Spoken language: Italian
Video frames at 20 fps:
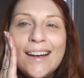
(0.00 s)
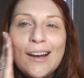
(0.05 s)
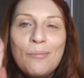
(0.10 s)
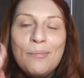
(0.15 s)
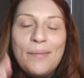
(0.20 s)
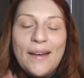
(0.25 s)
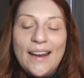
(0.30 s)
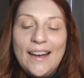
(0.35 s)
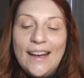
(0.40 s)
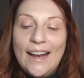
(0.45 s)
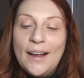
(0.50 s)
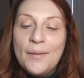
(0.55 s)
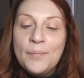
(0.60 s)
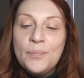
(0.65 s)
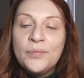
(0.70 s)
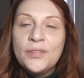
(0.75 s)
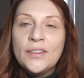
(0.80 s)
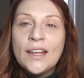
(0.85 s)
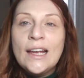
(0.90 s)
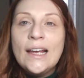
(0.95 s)
la pelle
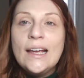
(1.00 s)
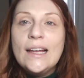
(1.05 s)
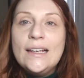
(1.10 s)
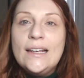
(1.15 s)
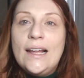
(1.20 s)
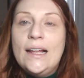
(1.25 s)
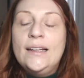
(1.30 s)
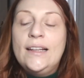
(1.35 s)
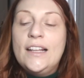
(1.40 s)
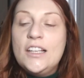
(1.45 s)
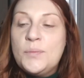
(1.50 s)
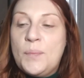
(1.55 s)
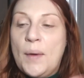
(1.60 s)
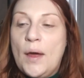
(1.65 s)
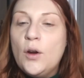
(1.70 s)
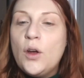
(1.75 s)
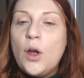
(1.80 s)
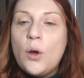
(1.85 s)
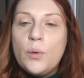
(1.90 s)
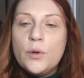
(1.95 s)
niente
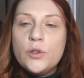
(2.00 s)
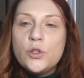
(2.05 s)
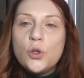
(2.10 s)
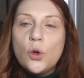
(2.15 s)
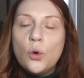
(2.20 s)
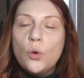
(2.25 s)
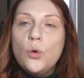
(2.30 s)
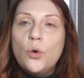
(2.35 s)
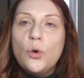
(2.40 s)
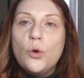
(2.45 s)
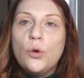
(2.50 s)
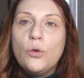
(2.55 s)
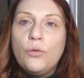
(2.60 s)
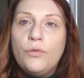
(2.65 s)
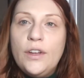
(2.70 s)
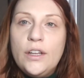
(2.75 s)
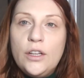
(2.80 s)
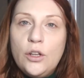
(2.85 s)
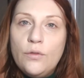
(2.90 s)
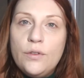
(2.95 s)
spero che questo uh, oh,
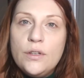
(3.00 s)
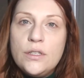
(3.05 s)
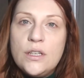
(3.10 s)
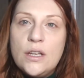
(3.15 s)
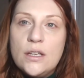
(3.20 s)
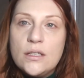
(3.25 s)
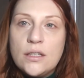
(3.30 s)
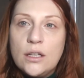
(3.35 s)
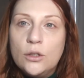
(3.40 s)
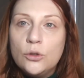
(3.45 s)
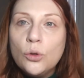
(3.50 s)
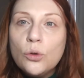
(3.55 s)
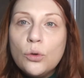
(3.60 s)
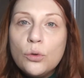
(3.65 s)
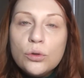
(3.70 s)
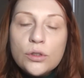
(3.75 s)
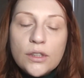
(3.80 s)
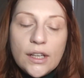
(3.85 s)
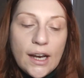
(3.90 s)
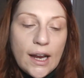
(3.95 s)
video vi sia stato
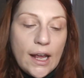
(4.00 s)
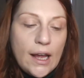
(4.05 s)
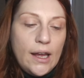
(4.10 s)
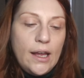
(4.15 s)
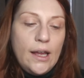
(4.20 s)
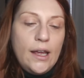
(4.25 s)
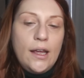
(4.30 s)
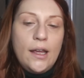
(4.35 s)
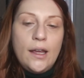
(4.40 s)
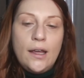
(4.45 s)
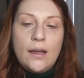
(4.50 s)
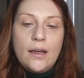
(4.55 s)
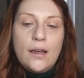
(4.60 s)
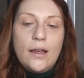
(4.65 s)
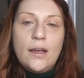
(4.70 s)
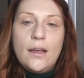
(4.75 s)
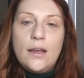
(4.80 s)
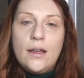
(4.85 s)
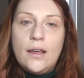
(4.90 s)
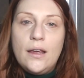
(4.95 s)
utile
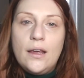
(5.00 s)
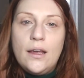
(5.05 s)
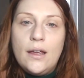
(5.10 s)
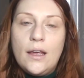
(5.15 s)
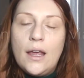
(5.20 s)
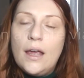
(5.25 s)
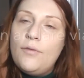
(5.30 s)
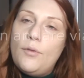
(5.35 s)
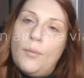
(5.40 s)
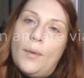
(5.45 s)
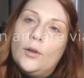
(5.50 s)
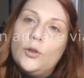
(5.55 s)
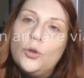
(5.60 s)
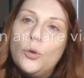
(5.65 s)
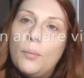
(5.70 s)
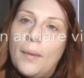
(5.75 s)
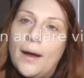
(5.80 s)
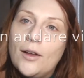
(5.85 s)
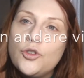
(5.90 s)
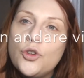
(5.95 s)
e, e vi mando
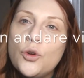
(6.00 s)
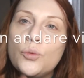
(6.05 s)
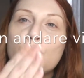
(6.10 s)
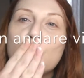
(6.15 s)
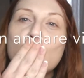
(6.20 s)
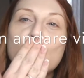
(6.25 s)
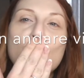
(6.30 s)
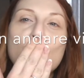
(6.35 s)
un bacio